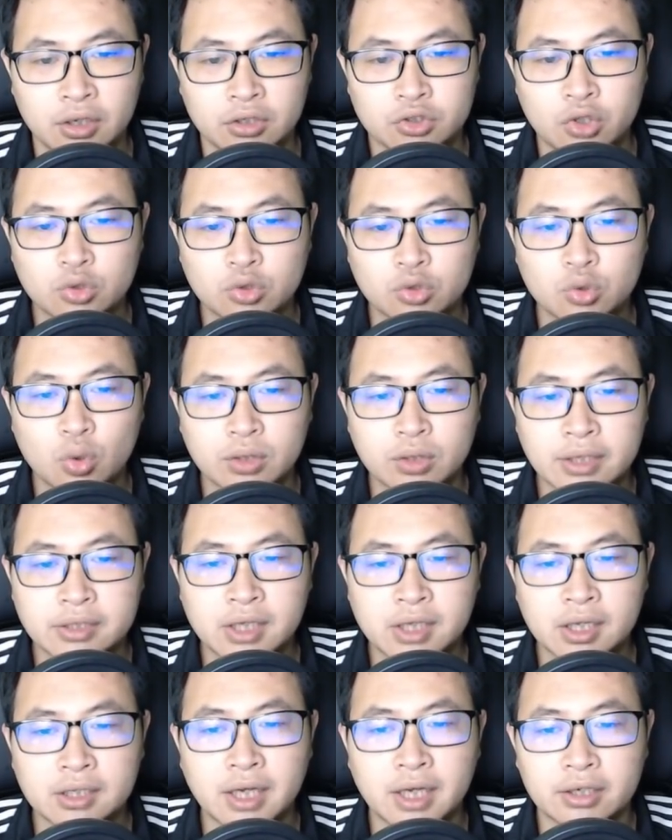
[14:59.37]
Cho dù ta
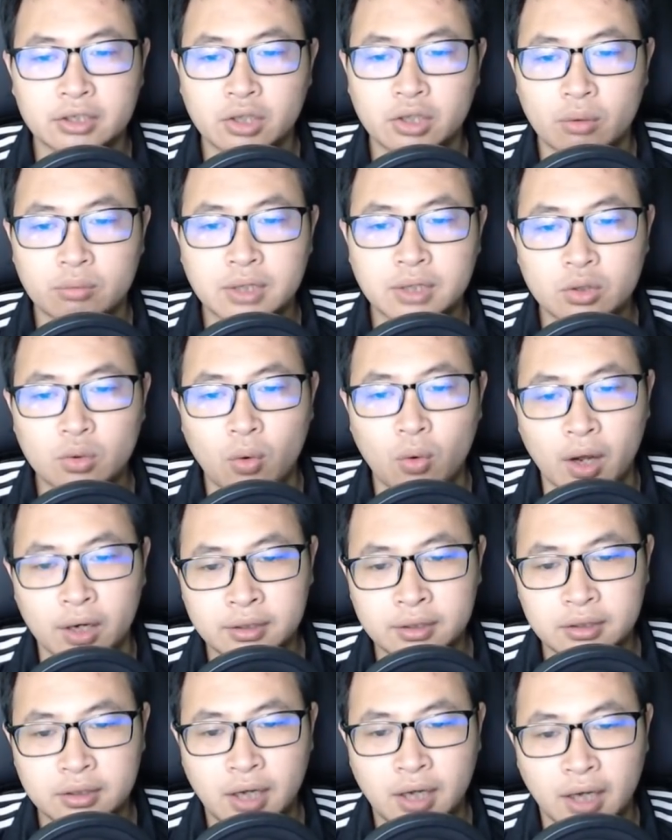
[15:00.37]
giết sạch tộc nhân quán,
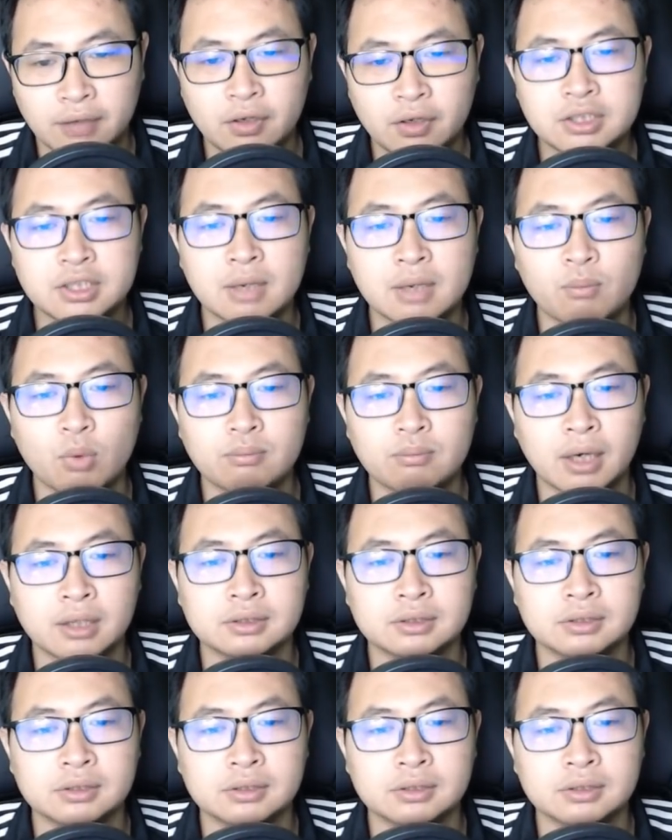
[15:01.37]
hắn vẫn chỉ muốn bắt giữ